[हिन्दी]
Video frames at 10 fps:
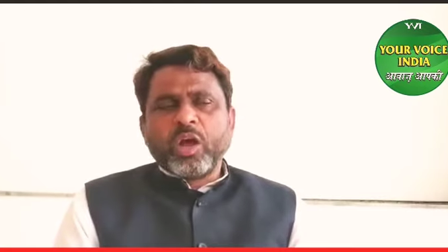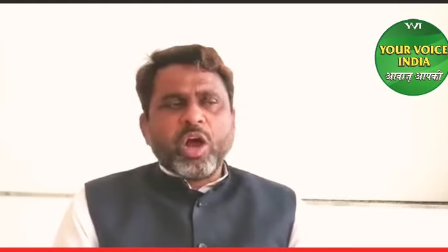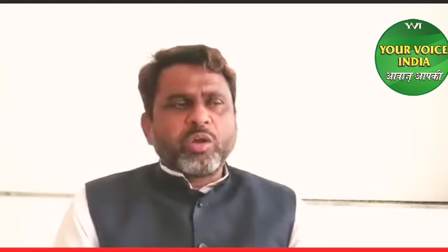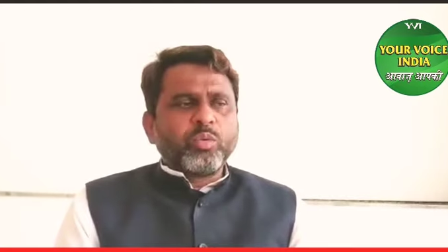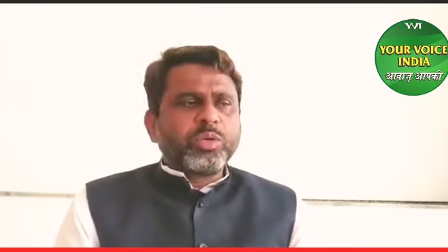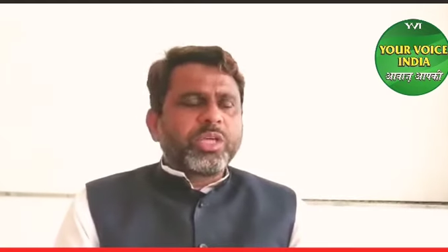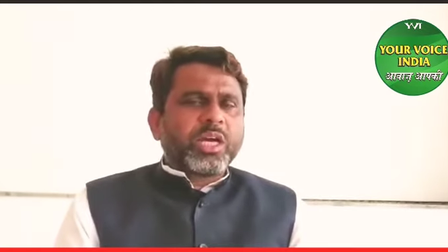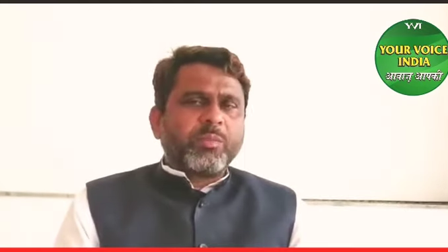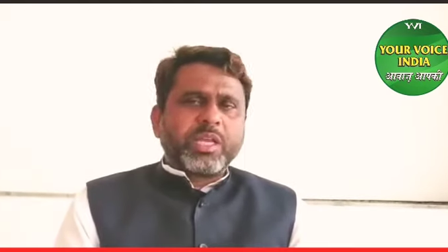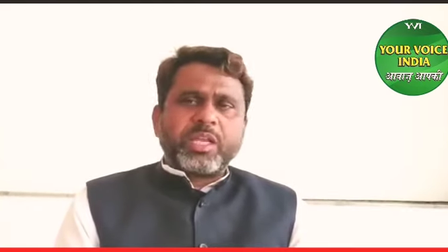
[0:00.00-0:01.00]
और उनकी
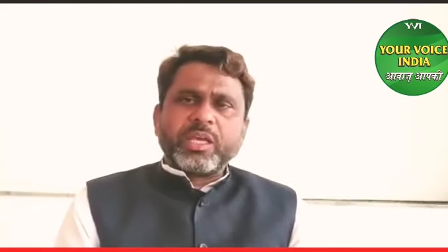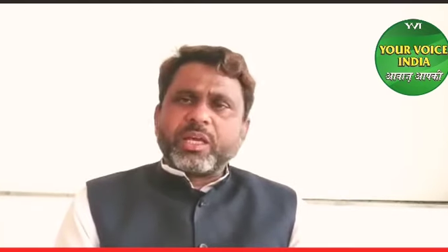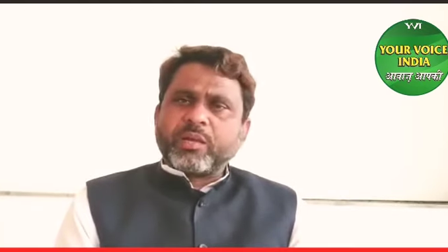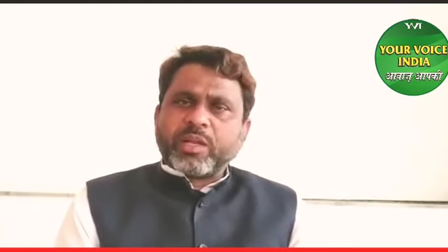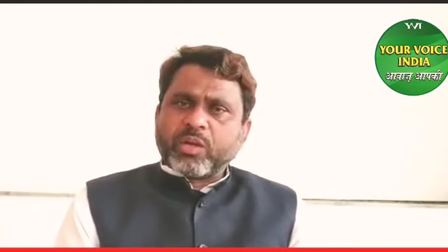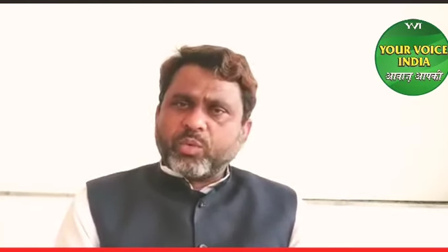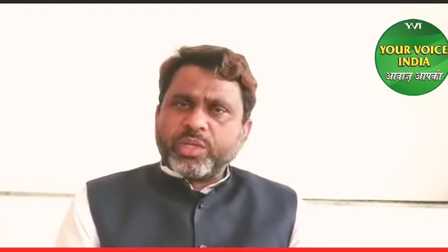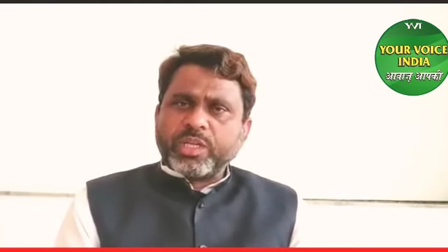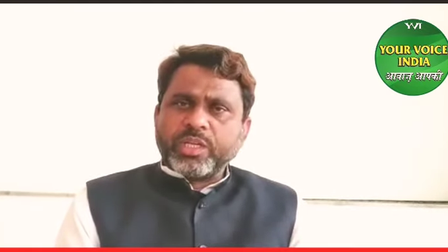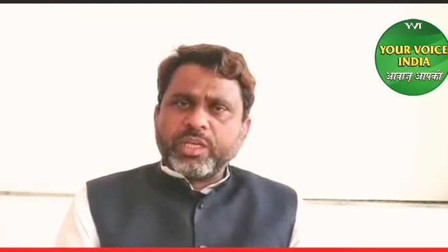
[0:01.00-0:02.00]
खबरगिरी करने वाला
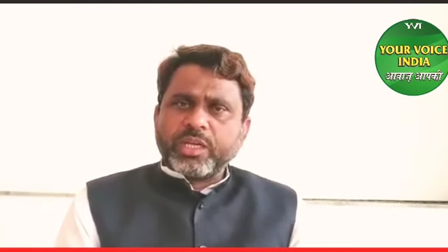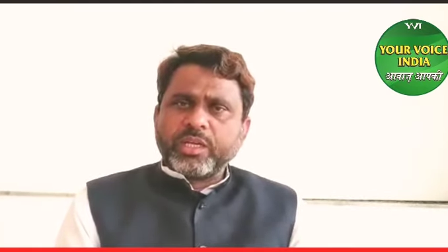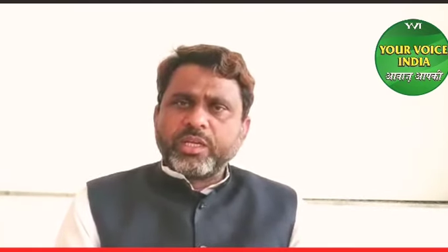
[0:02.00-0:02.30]
कोई नहीं है